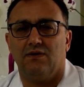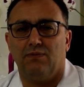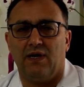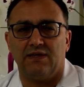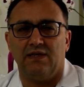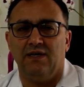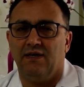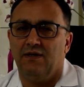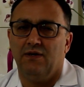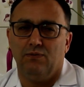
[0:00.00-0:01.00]

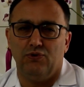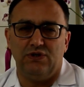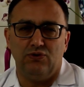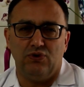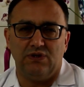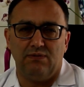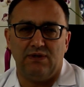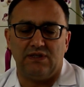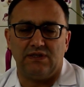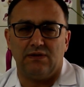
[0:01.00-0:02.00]
bantla bu işi
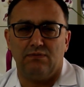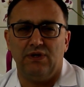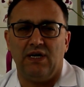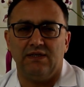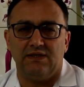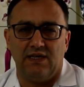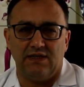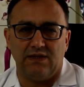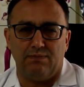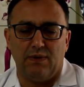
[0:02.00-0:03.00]
çözebiliriz. Birkaç
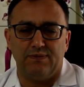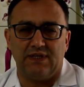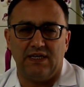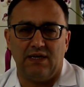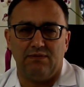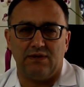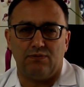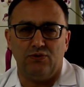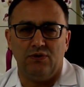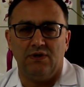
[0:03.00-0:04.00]
seans yapmamız gerekebilir
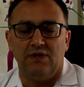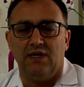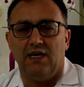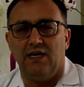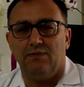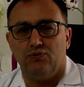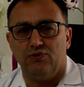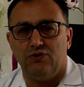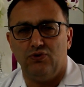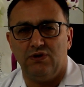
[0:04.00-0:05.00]
bunu. Eğer
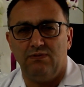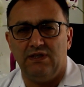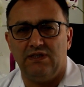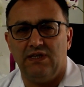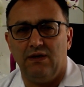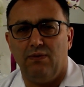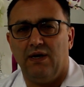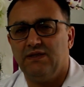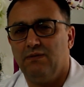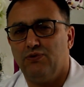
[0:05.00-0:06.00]
bununla çözemediysek
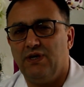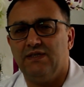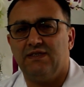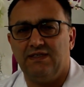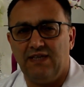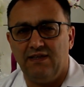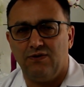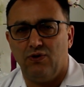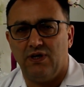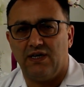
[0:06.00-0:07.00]
bazen buraya
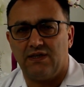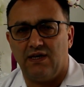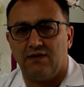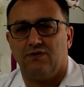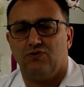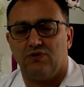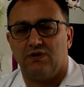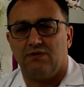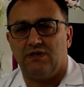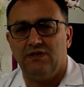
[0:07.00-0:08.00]
stent koyaraktan
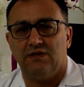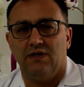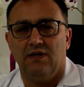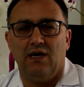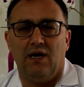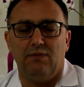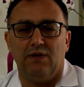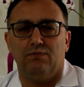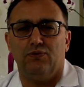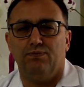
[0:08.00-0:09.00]
çözebiliriz.
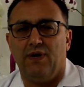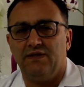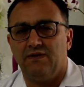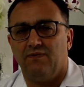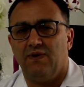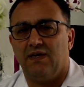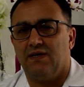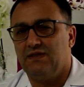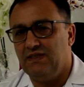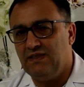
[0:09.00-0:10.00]
Ama bu bant ve
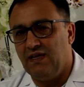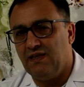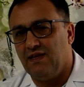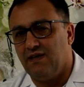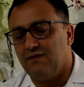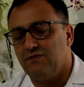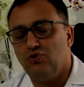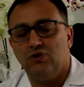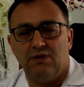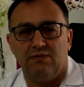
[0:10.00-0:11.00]
stent stentle
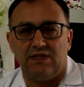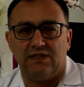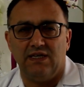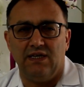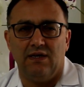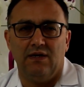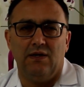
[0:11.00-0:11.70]
çözemediysek